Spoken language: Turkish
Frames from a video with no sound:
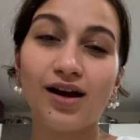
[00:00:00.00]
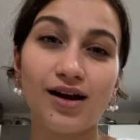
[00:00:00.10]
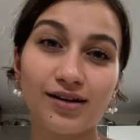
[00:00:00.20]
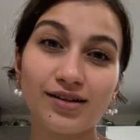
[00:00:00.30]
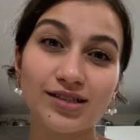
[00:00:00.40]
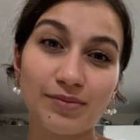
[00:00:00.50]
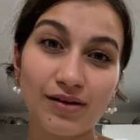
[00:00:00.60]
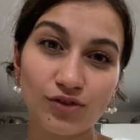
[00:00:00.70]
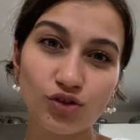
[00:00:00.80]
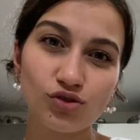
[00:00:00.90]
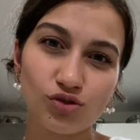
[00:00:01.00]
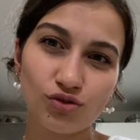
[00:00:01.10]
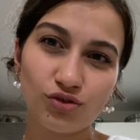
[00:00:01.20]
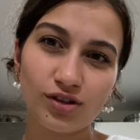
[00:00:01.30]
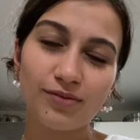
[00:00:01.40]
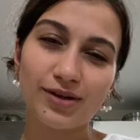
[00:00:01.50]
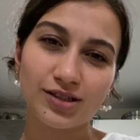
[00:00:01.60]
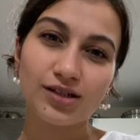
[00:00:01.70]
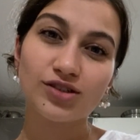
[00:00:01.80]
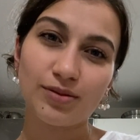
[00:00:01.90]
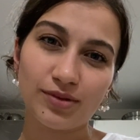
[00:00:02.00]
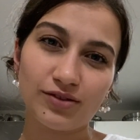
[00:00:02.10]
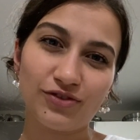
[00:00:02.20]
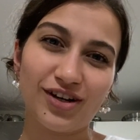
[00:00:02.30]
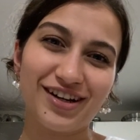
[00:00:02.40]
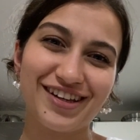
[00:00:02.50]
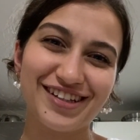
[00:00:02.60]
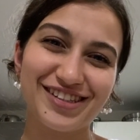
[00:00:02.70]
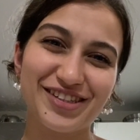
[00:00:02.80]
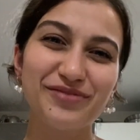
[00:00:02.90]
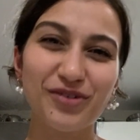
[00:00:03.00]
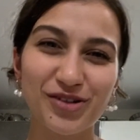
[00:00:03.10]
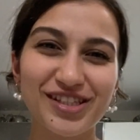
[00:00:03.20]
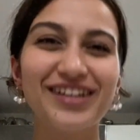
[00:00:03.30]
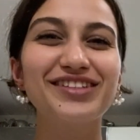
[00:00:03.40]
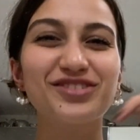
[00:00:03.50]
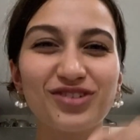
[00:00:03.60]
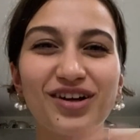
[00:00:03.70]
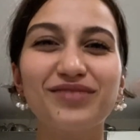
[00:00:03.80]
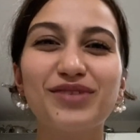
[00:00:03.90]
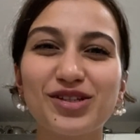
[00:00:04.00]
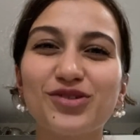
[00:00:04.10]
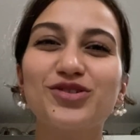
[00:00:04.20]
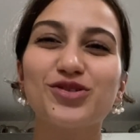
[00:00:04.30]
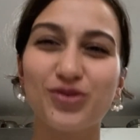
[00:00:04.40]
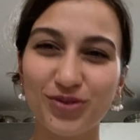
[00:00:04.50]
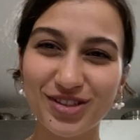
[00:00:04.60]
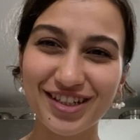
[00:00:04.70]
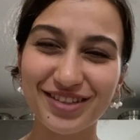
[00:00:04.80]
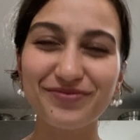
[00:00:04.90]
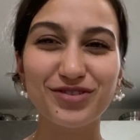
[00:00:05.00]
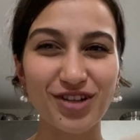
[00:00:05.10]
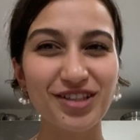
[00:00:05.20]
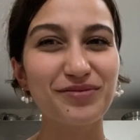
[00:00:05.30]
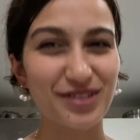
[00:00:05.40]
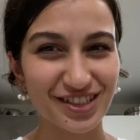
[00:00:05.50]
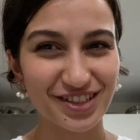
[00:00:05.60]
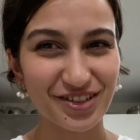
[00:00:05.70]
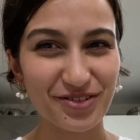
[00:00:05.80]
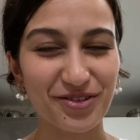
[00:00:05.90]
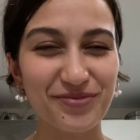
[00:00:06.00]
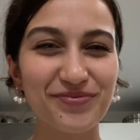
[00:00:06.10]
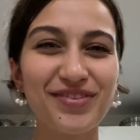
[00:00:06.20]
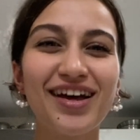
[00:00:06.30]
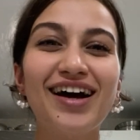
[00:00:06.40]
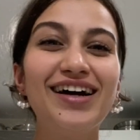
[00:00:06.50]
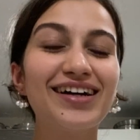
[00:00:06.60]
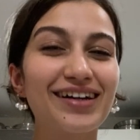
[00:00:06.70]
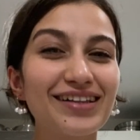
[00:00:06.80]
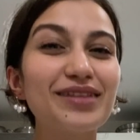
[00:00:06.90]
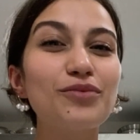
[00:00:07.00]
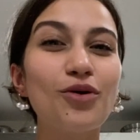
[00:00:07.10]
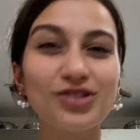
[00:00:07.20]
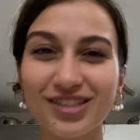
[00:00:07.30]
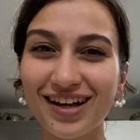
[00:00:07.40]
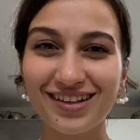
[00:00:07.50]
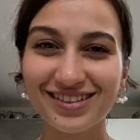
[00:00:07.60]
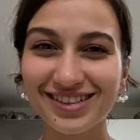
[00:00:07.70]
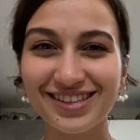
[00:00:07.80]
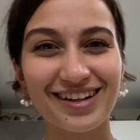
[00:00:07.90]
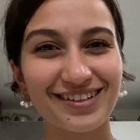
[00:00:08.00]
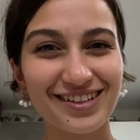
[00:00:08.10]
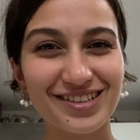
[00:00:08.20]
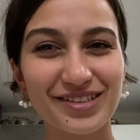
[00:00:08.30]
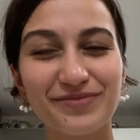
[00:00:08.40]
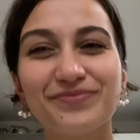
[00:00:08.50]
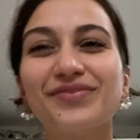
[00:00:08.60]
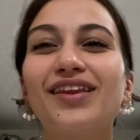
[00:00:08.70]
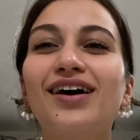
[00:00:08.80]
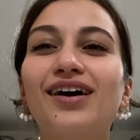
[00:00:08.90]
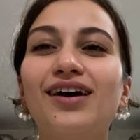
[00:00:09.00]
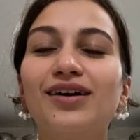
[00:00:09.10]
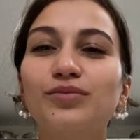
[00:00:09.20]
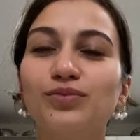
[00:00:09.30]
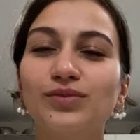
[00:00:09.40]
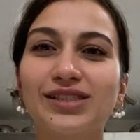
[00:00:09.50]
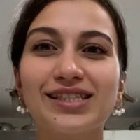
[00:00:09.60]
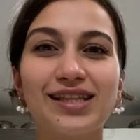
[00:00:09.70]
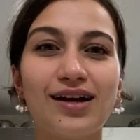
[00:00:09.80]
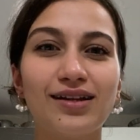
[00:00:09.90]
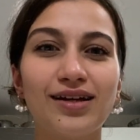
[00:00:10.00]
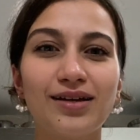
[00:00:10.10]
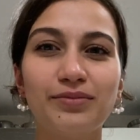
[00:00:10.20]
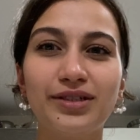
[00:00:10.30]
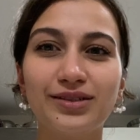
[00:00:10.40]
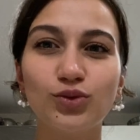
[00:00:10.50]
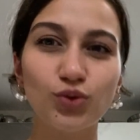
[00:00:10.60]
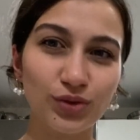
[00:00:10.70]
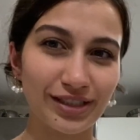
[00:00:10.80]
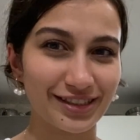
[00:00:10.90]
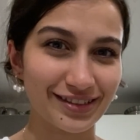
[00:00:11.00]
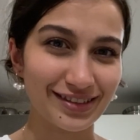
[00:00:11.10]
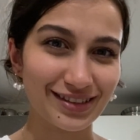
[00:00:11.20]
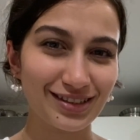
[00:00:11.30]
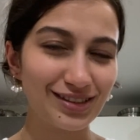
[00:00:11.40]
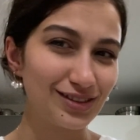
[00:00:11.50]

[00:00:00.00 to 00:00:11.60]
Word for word: Arkadaşlar ben videonun sonunda başlangıç yapmadım fark ettim. O yüzden şu an biraz önce sonunu çektim. Şu anda başını çekiyorum. Kanalıma hoş geldiniz arkadaşlarım. Sizlerle bir gün geçirdik.